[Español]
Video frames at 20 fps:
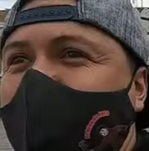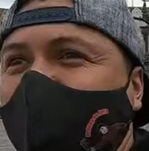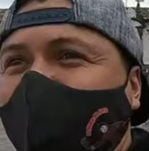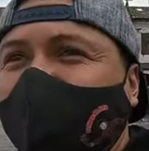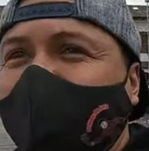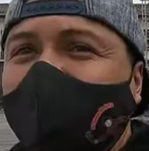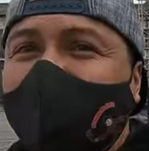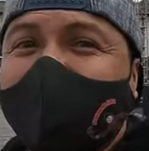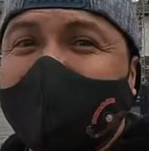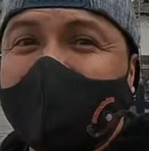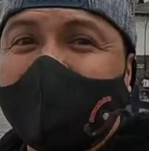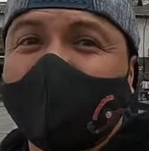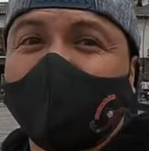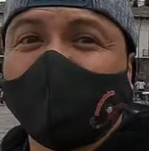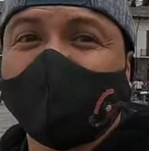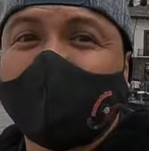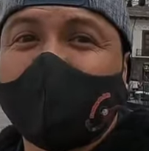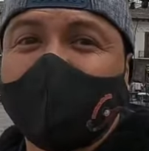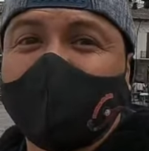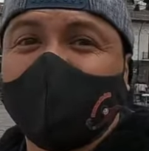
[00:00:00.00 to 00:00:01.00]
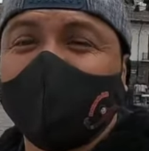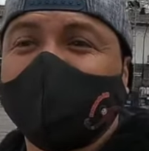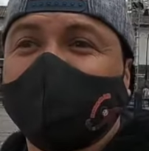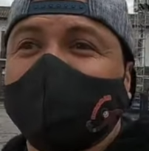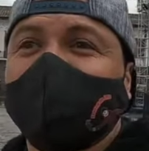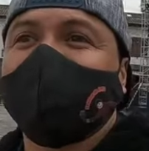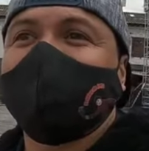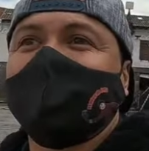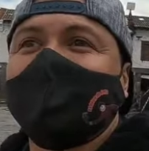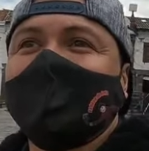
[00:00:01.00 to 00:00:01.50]
vamos a ver qué
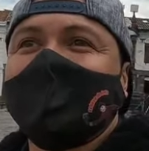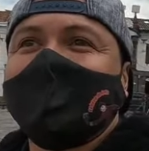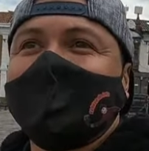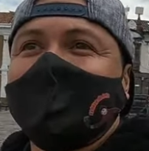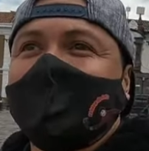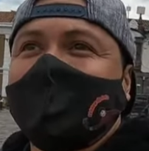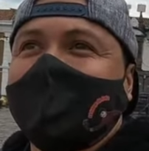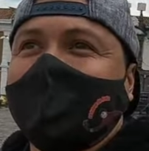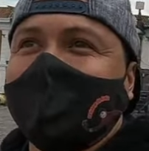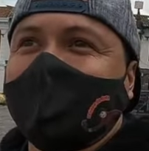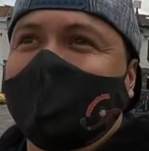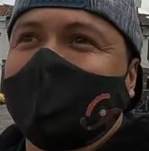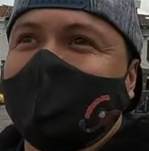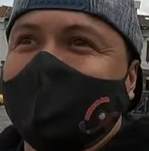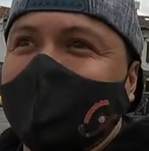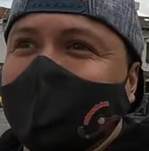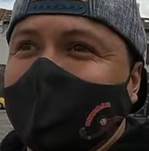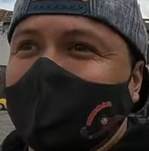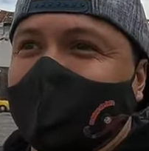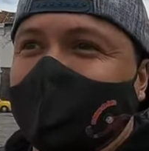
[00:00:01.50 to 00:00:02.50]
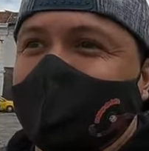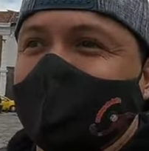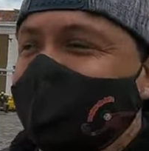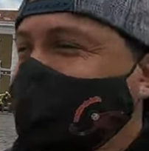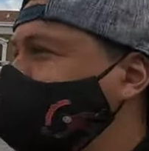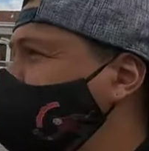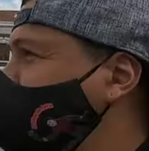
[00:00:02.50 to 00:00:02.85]
encontramos eh, eh,